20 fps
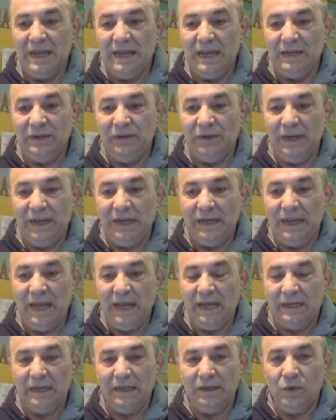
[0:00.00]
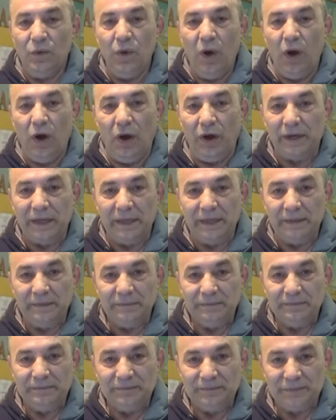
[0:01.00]
E non è neanche il
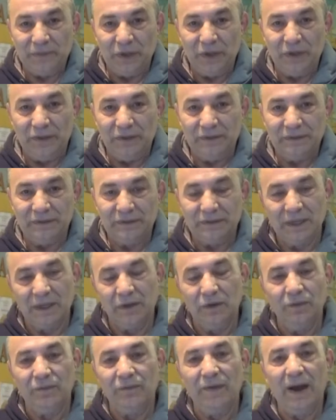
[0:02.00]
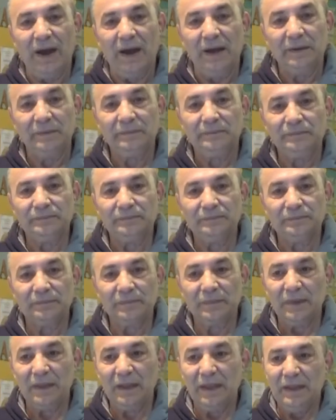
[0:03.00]
cuore, no? Che lo fa.
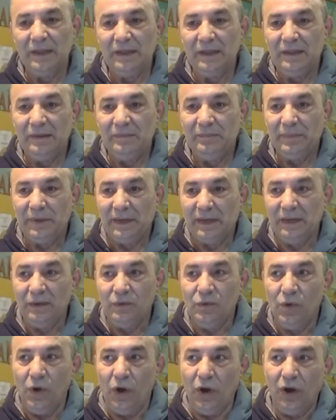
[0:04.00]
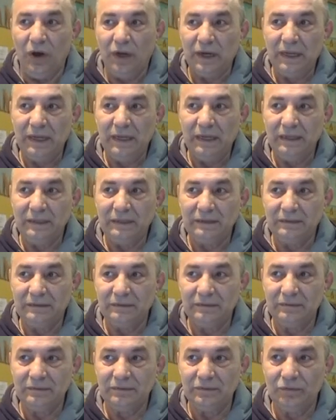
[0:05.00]
Perché il cuore
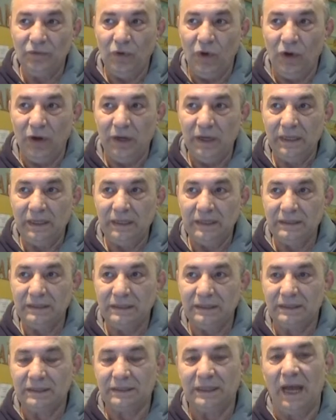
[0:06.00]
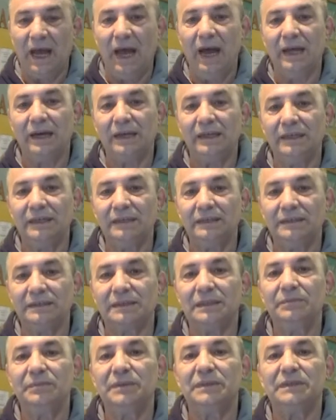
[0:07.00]
vuole stare
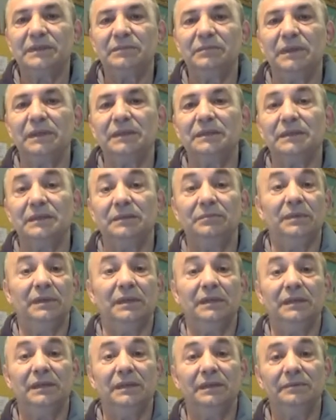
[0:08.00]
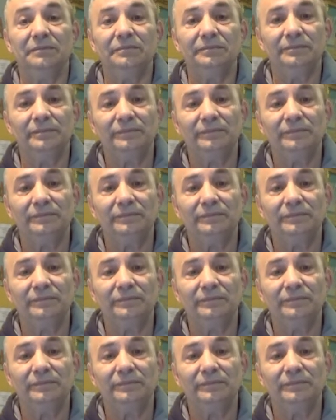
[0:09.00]
semplicemente bene.